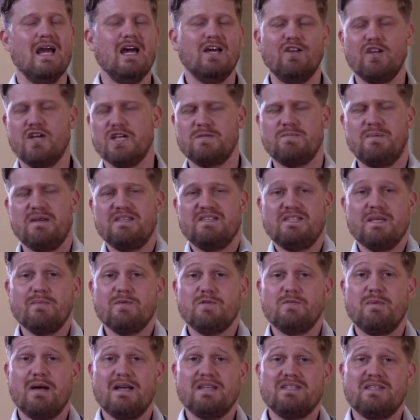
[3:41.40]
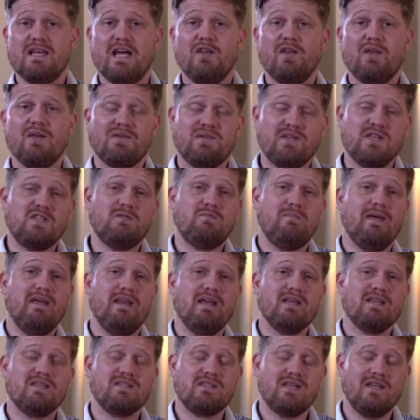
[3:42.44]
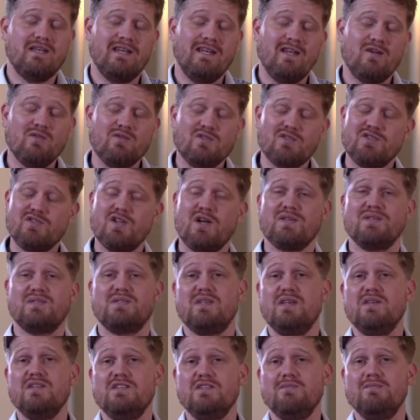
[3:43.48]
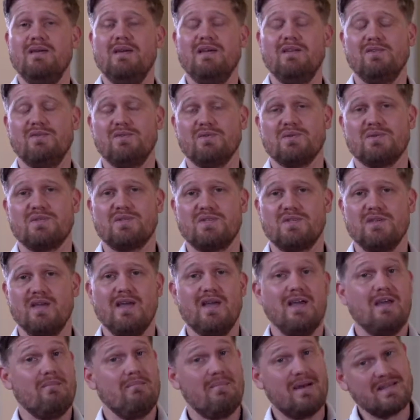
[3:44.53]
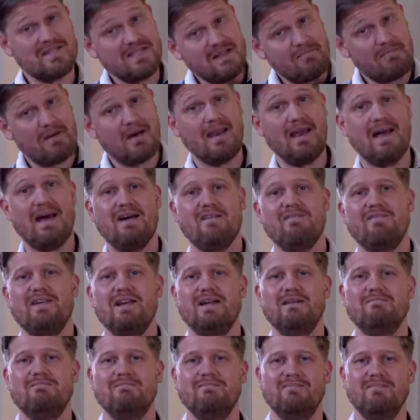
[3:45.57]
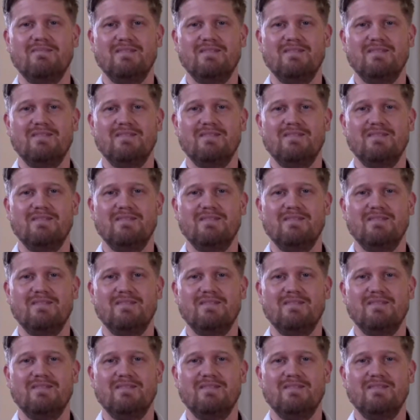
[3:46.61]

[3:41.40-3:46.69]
Nós precisamos basear nossa esperança não nos nossos sentimentos, mas na palavra.